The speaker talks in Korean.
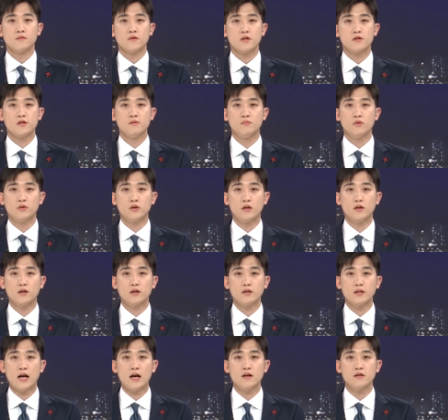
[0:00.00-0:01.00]
어,
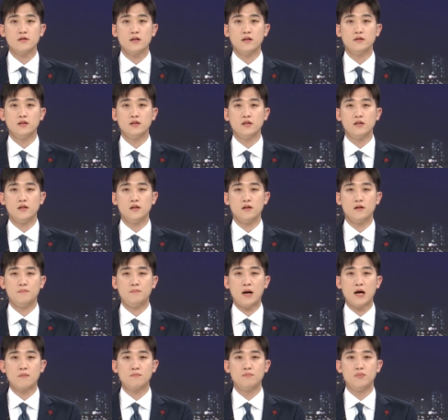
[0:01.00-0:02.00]
진보당 양산을
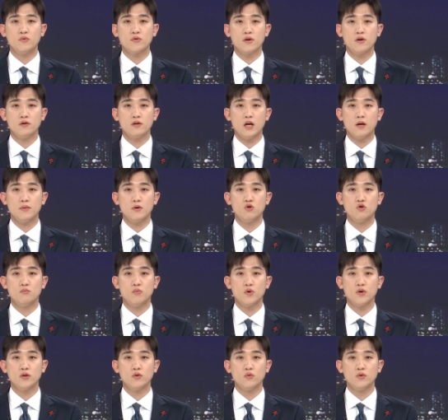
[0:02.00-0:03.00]
박봉열
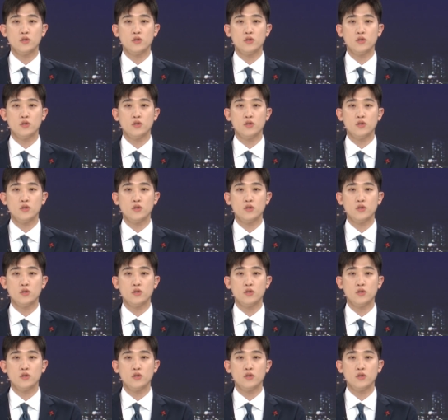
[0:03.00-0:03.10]
예비후보는